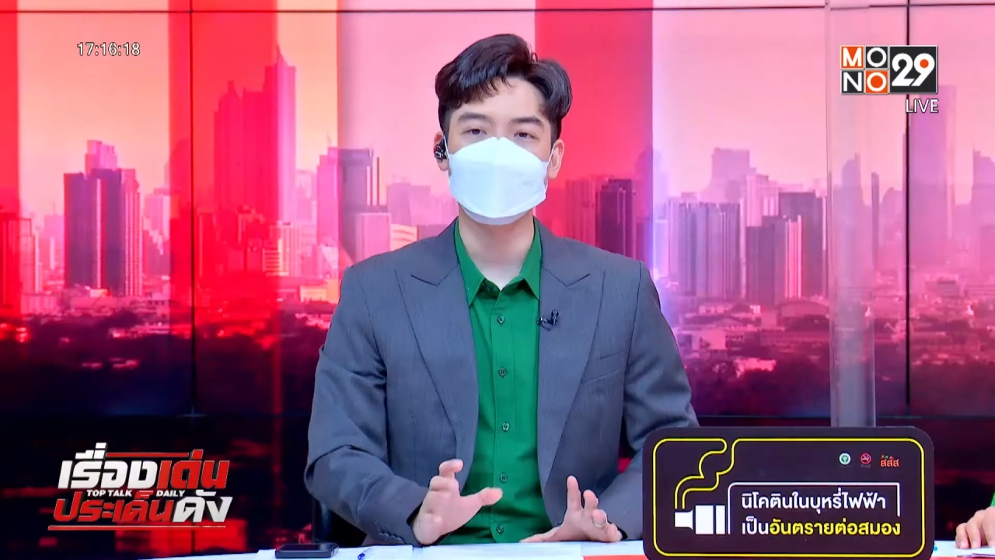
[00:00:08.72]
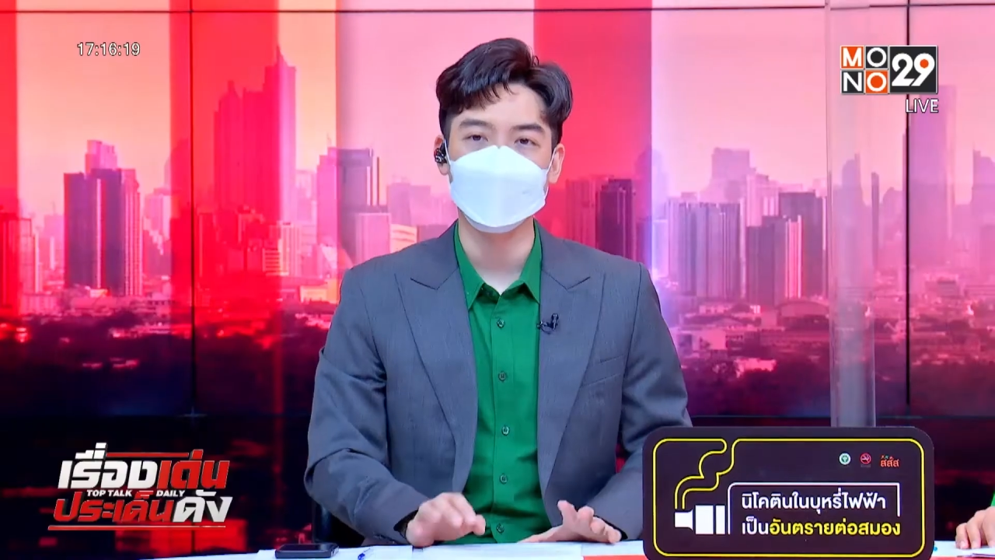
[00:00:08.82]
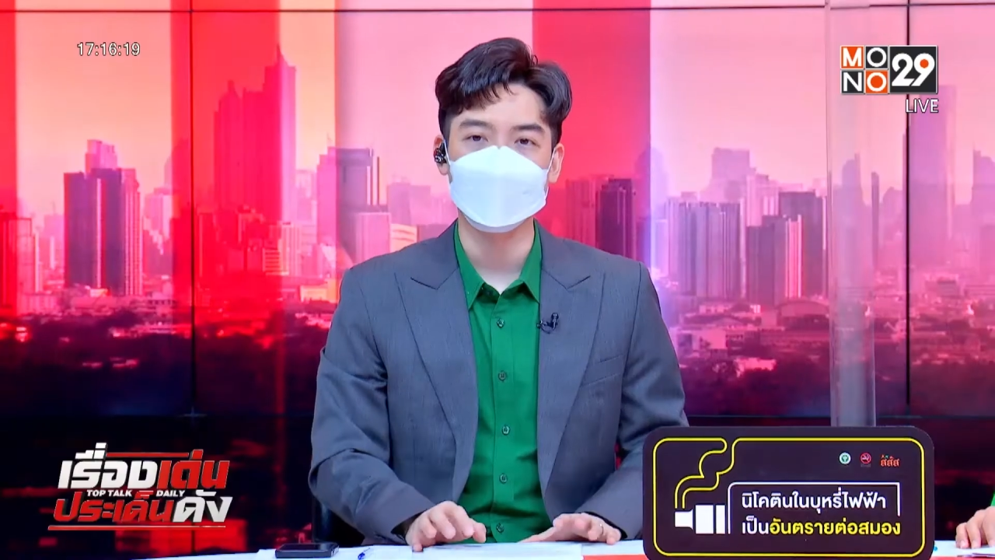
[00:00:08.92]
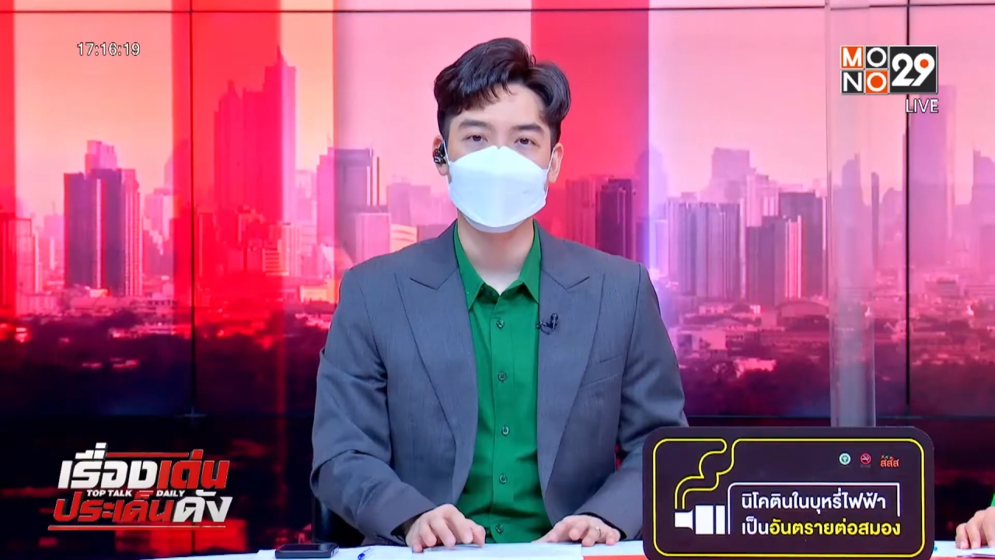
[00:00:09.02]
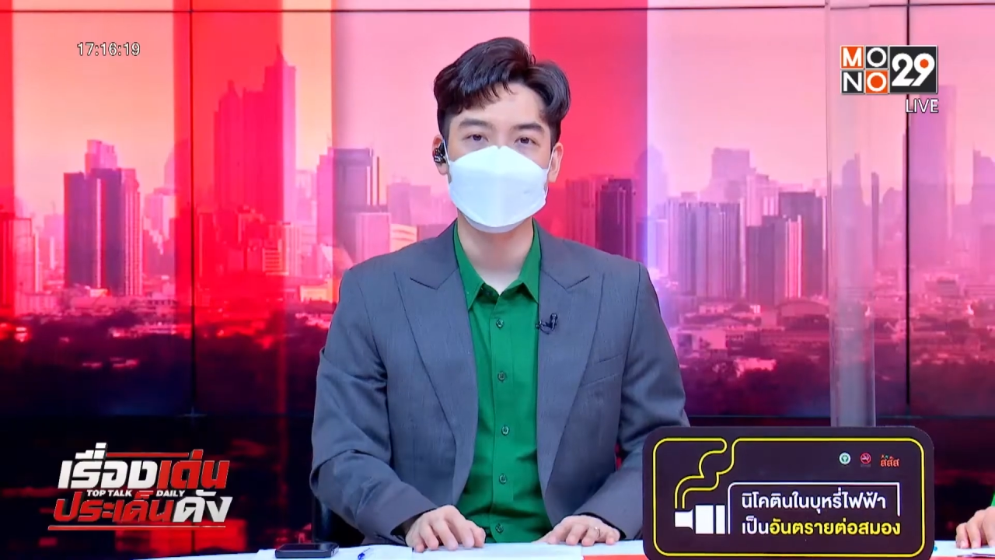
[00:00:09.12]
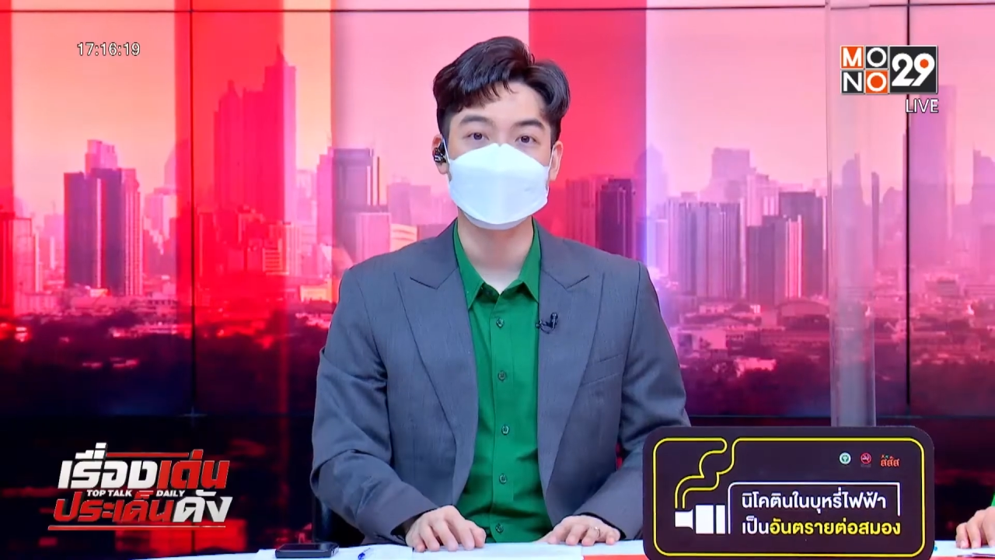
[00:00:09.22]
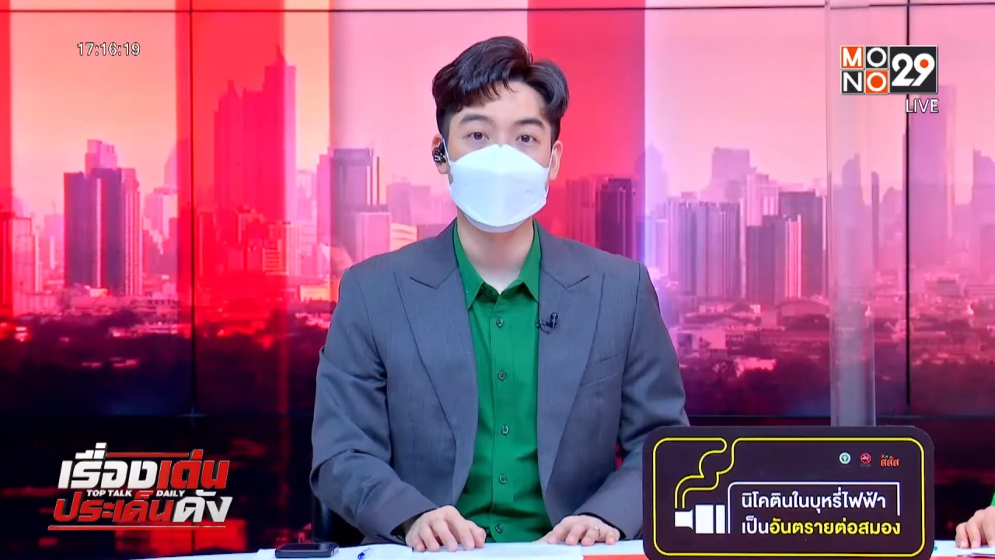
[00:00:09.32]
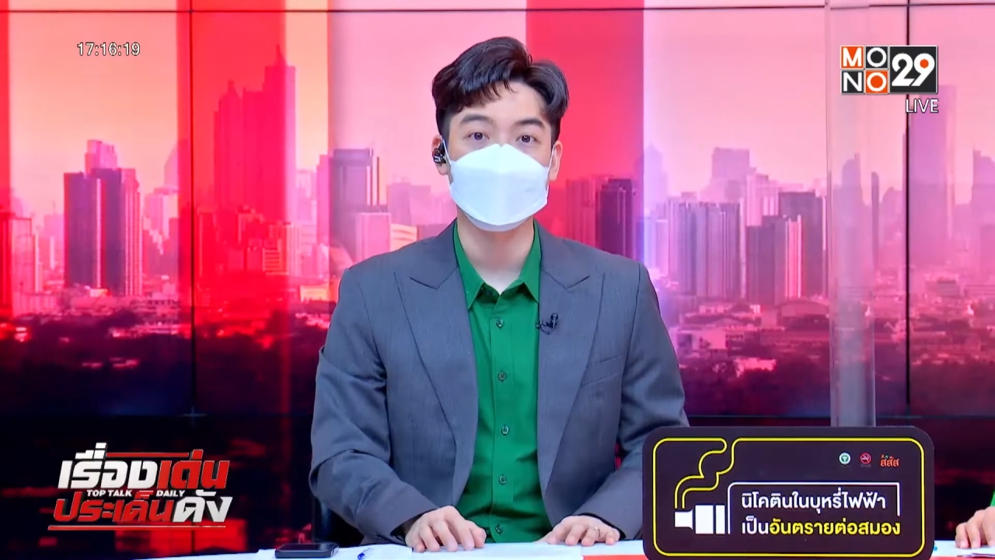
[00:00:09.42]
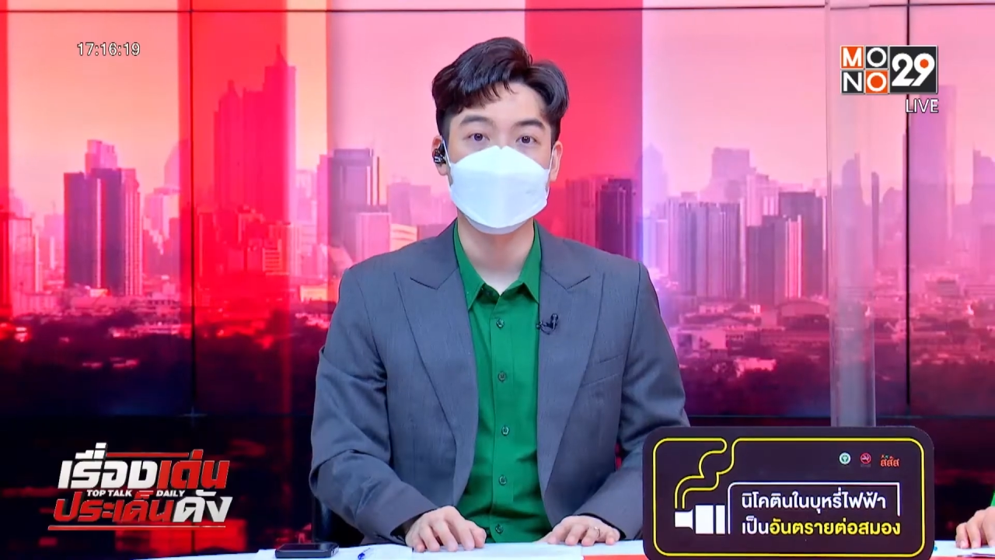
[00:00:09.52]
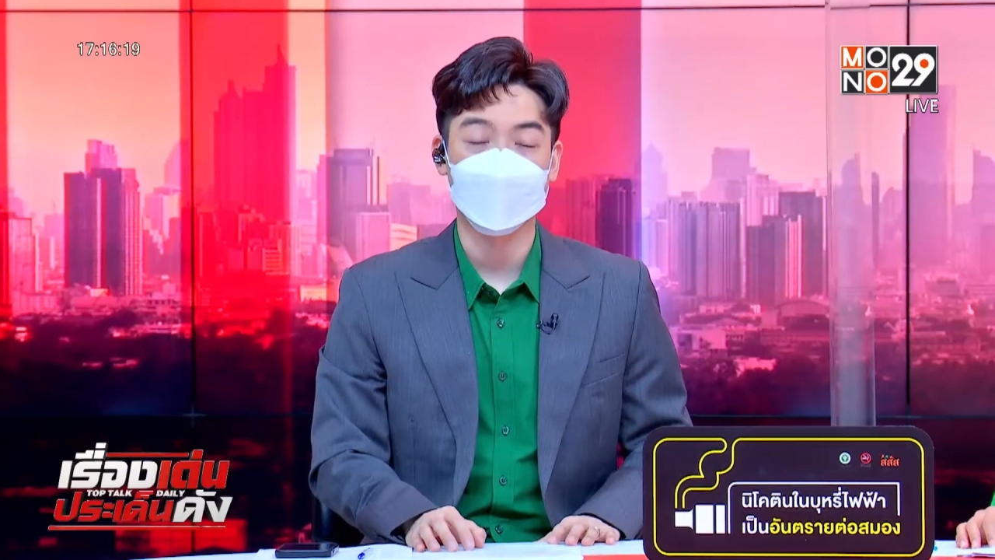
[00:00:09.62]
ฟ์สดให้
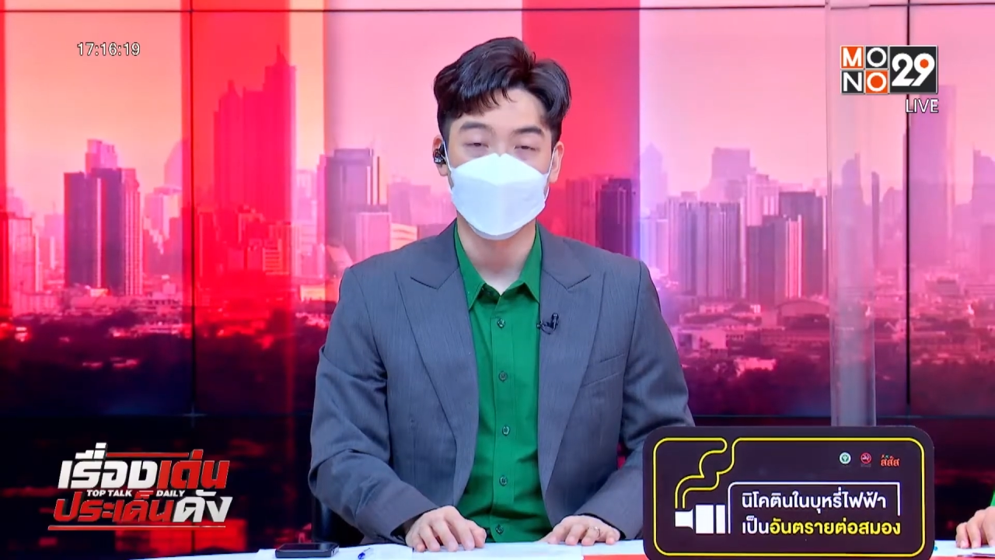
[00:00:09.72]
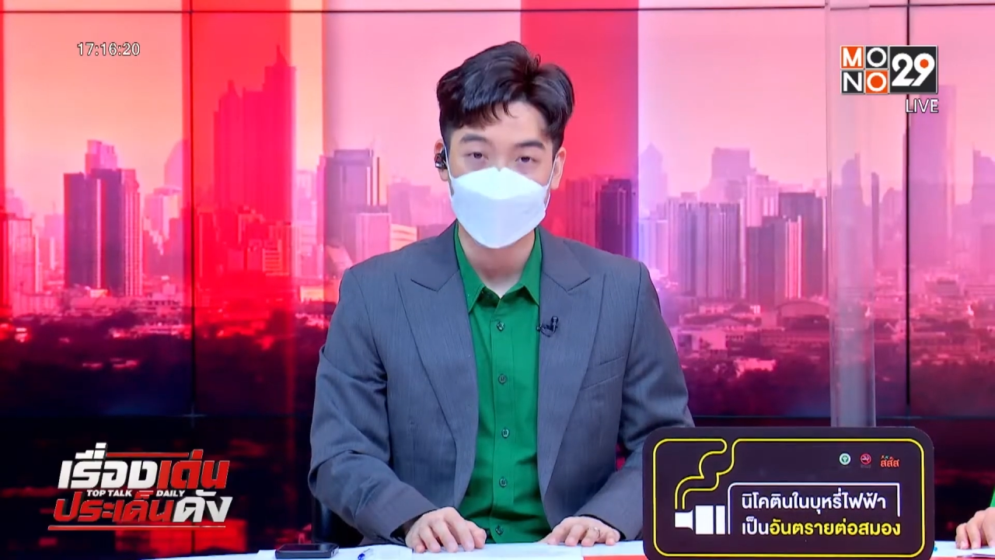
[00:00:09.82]
ตักบาตร